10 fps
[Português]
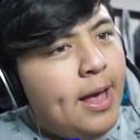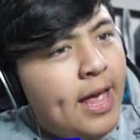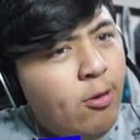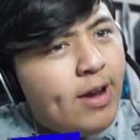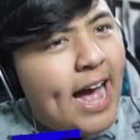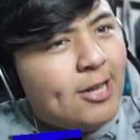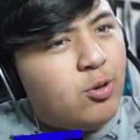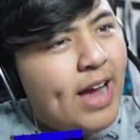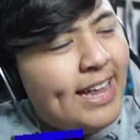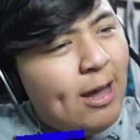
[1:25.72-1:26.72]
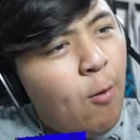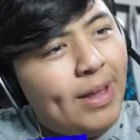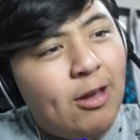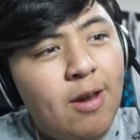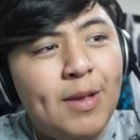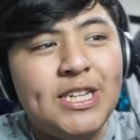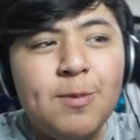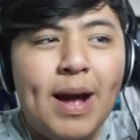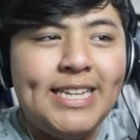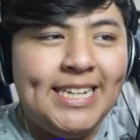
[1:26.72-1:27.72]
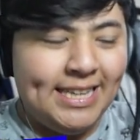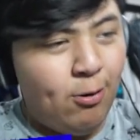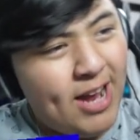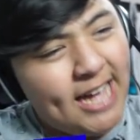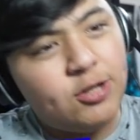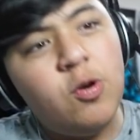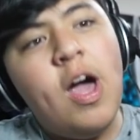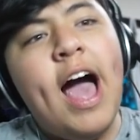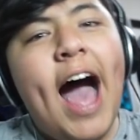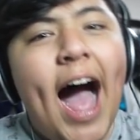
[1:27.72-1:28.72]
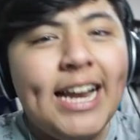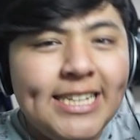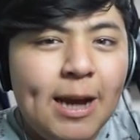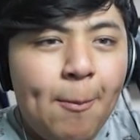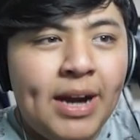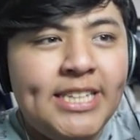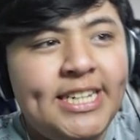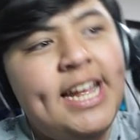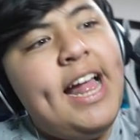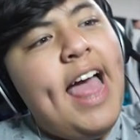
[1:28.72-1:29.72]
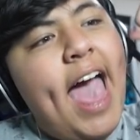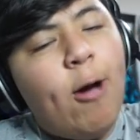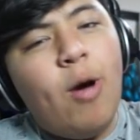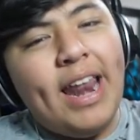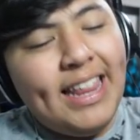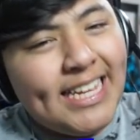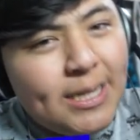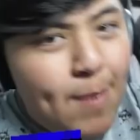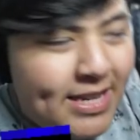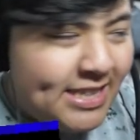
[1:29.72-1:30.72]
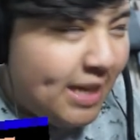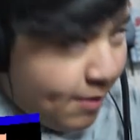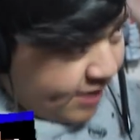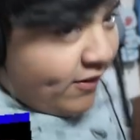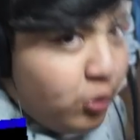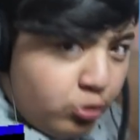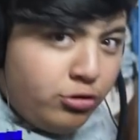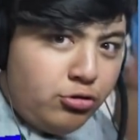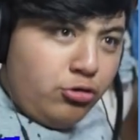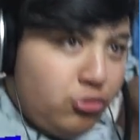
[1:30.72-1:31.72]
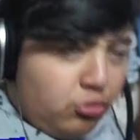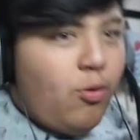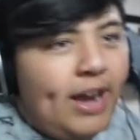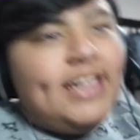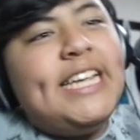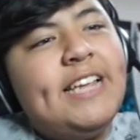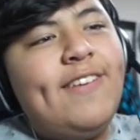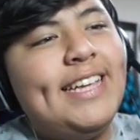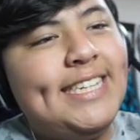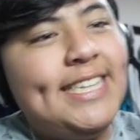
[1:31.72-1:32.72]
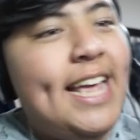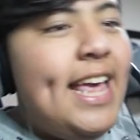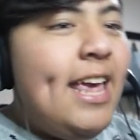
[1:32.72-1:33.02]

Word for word: E no caso, cada uma tem um limite de batida. No caso, a de diamante é 46 batidas, sabe? 46 vezes.